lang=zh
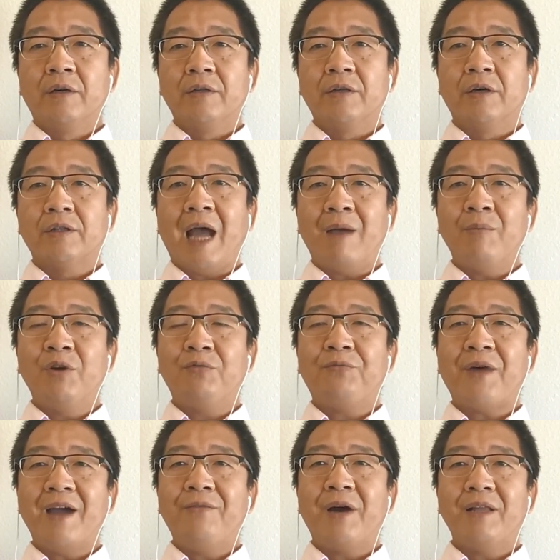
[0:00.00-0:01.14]
他们
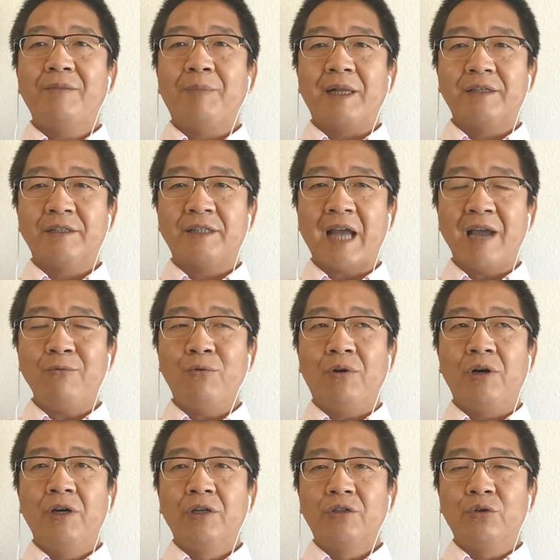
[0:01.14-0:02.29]
泛泛的把这三
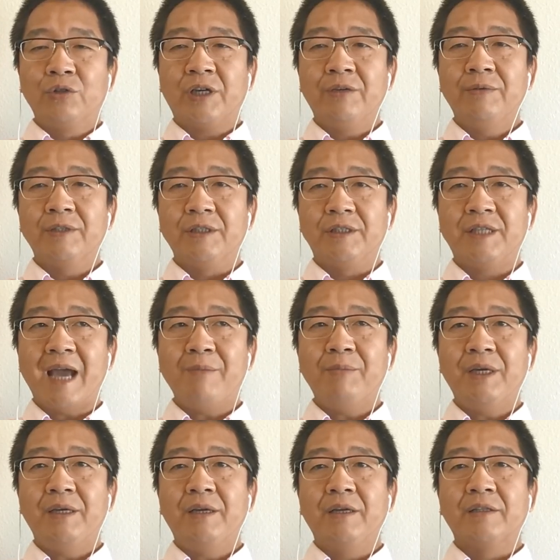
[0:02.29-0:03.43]
国都称为是鲜
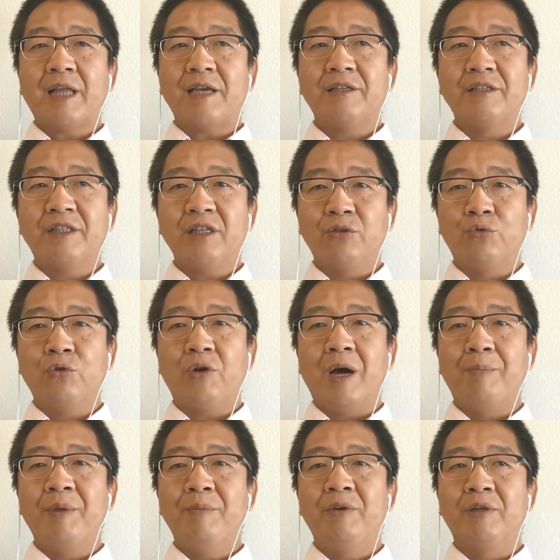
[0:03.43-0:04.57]
卑人，但是这个说法
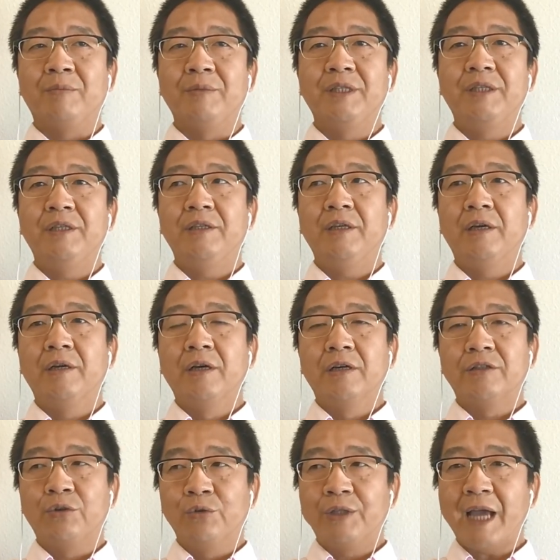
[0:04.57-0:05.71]
并没有什么意义。
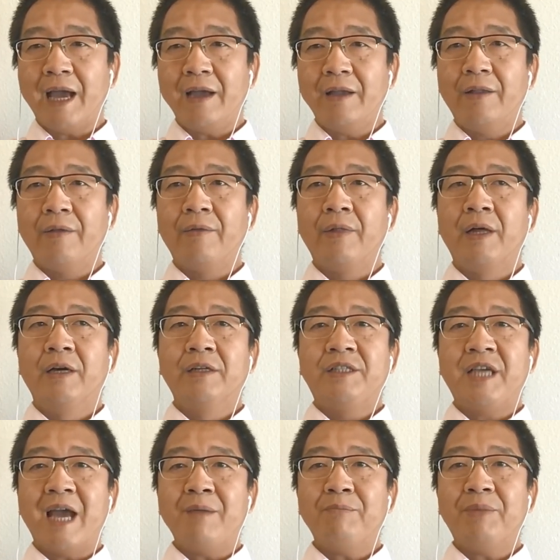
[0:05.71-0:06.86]
首先，
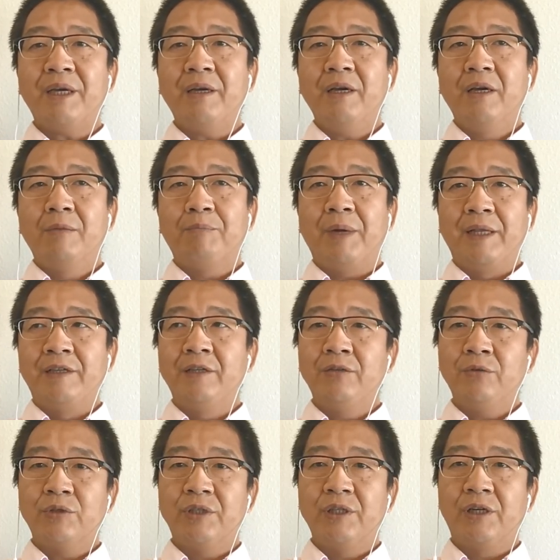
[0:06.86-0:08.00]
鲜卑本身就
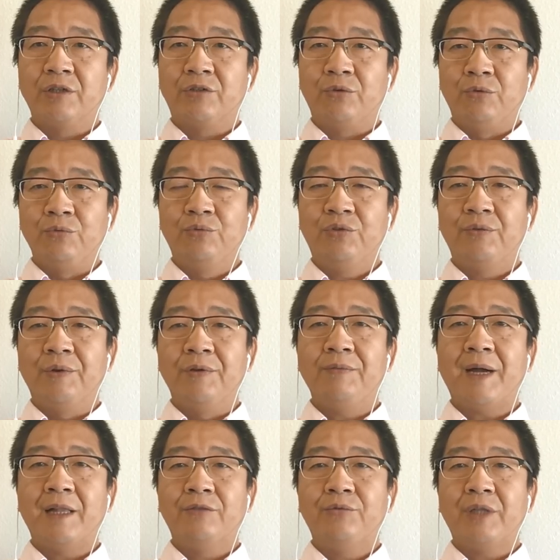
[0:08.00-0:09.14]
是一个种族文化
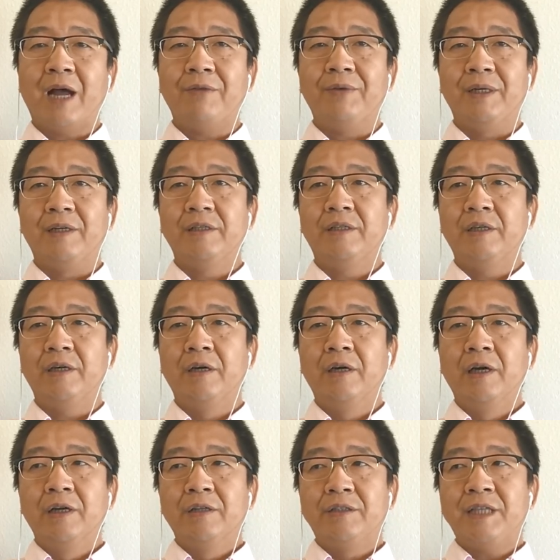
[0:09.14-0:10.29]
的巨大混合体，
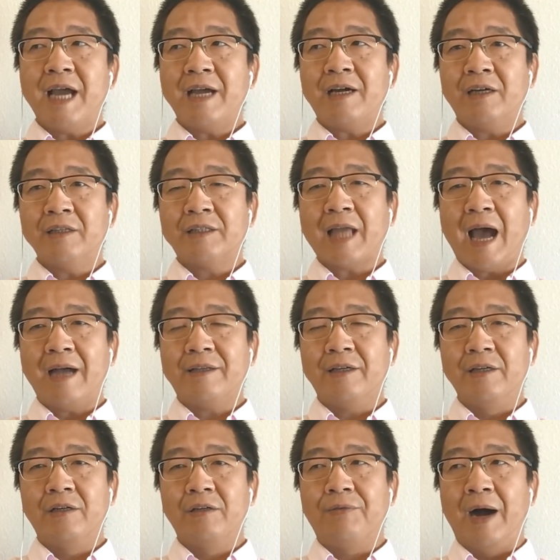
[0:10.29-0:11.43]
健康的大
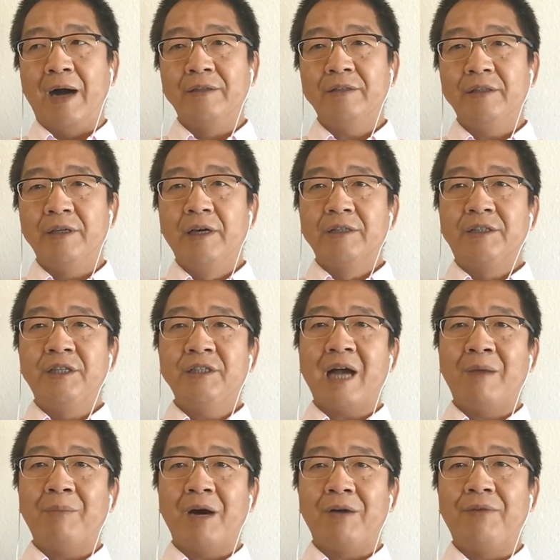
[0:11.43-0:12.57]
臣和皇帝经
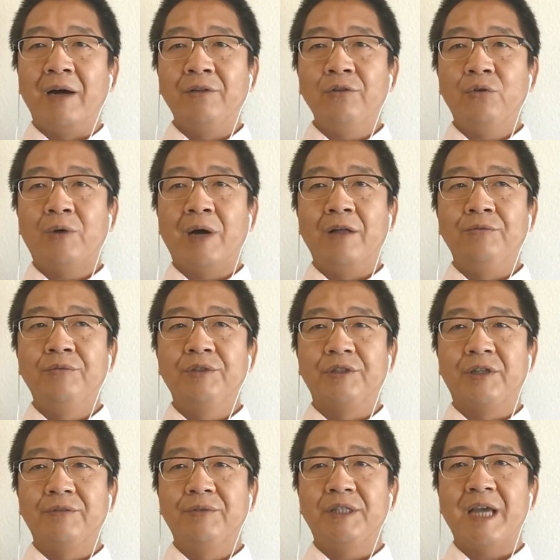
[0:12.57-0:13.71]
常把房头话
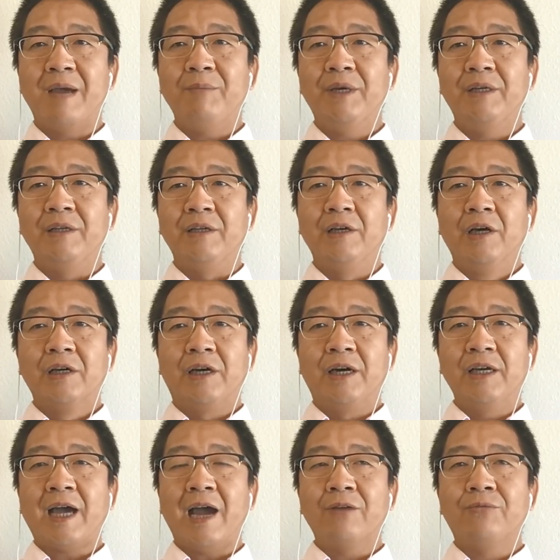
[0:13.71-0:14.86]
称为鲜卑人，可以
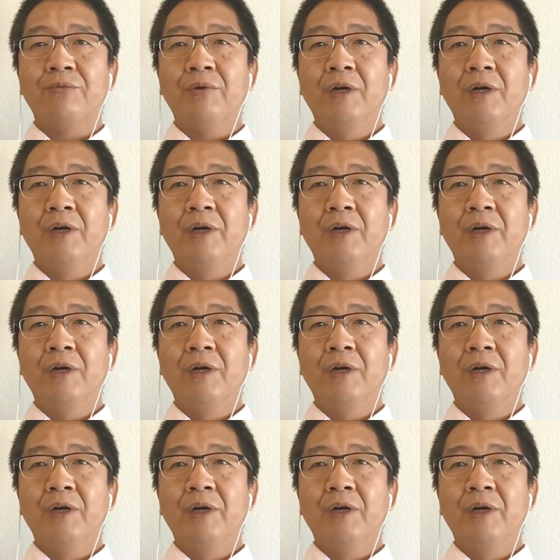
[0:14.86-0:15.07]
看出。